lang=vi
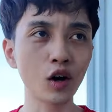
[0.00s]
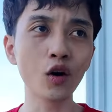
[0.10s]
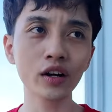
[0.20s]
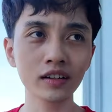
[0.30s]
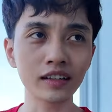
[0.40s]

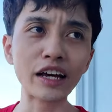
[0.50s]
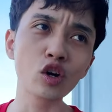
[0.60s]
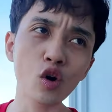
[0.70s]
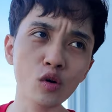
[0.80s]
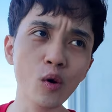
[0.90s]
thôi thầy
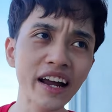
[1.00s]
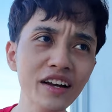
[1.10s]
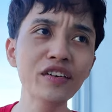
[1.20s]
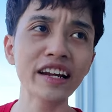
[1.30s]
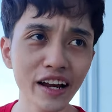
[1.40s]
cho con quay
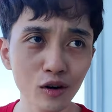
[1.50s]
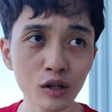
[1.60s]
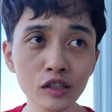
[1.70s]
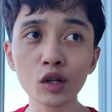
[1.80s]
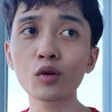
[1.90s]
cái video
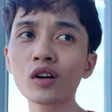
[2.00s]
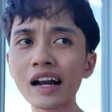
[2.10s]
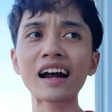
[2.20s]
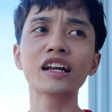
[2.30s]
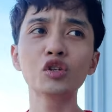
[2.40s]
xong
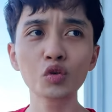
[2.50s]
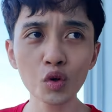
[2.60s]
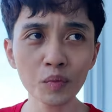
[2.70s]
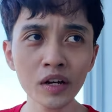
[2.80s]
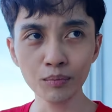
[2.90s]
nó đăng lên
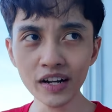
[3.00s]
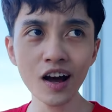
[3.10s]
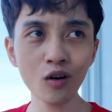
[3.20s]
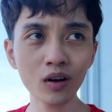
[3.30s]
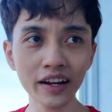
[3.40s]
youtube biết
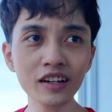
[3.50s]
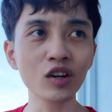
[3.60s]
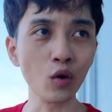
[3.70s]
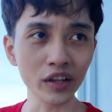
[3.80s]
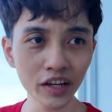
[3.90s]
đâu lại được
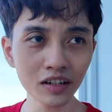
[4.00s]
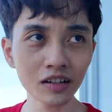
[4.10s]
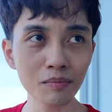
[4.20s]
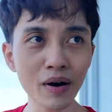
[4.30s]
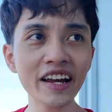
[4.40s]
nổi tiếng
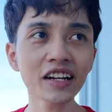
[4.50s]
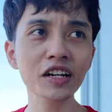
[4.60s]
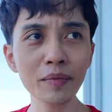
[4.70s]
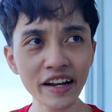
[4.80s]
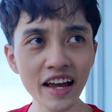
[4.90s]
mà ít
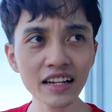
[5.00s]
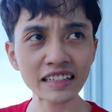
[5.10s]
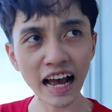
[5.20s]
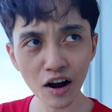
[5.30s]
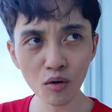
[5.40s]
người biết đến
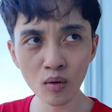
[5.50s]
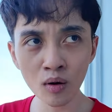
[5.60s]
thì sao